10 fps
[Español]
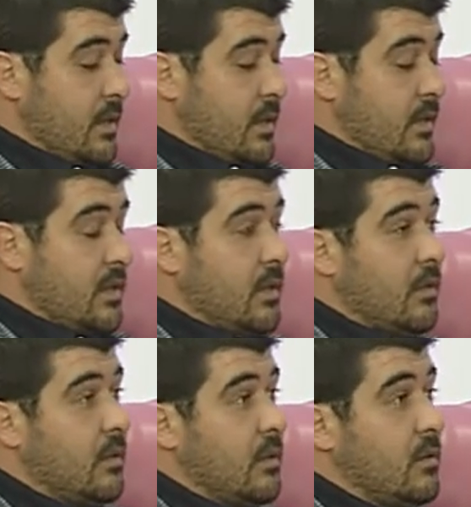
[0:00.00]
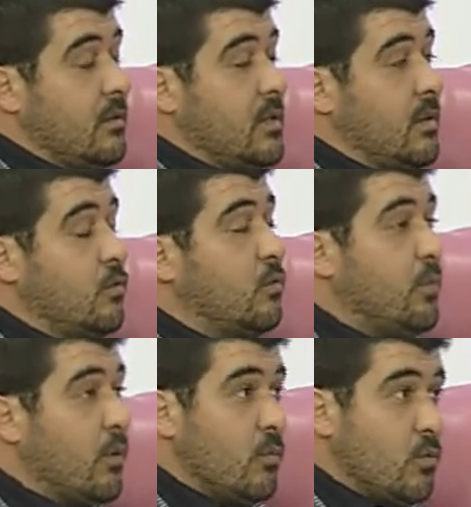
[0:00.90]
si, tú
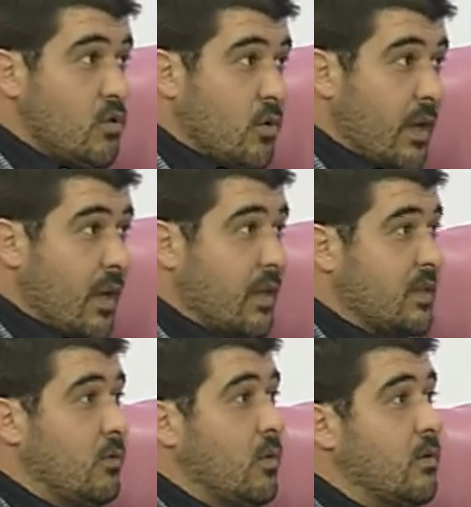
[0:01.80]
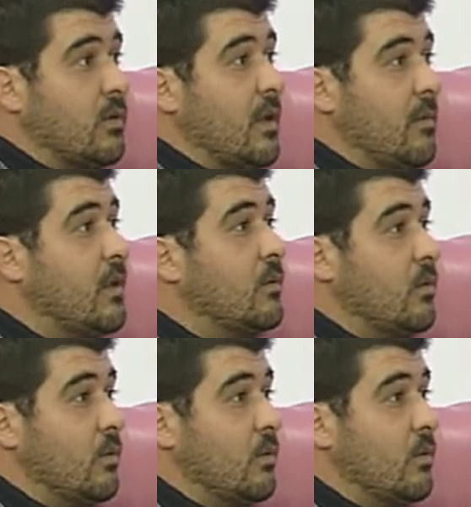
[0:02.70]
por mucho que hagas en tu ayuntamiento,